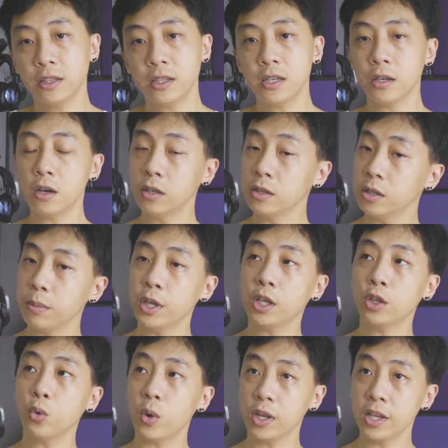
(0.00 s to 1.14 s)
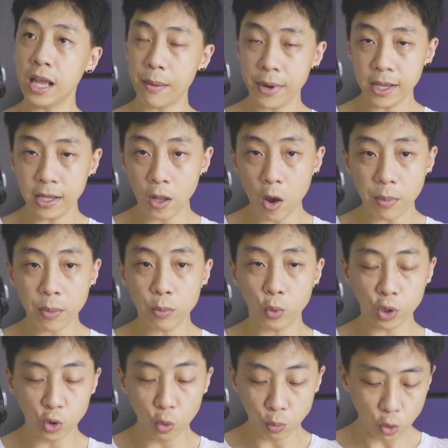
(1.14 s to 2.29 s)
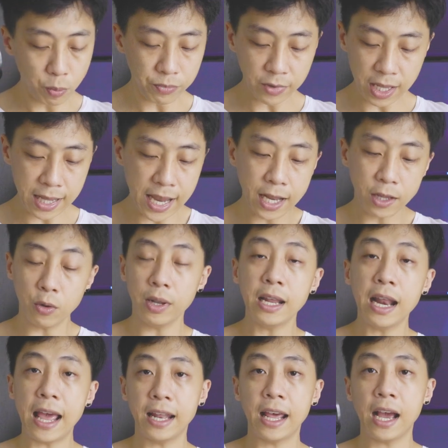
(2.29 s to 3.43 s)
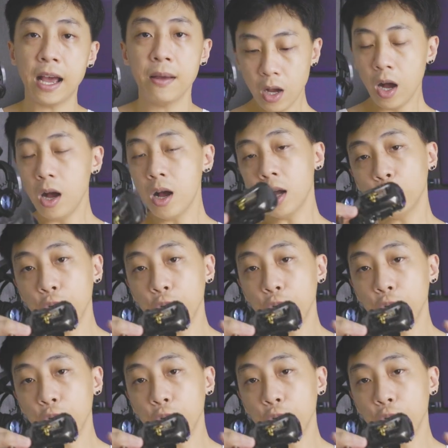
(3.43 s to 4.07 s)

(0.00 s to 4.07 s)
ซึ่งก็คือเป็นตัวที่ทำให้ลอกมันหมุนนุ่มๆ เนียนๆอยู่นี่แหละนะฮะอ๋อ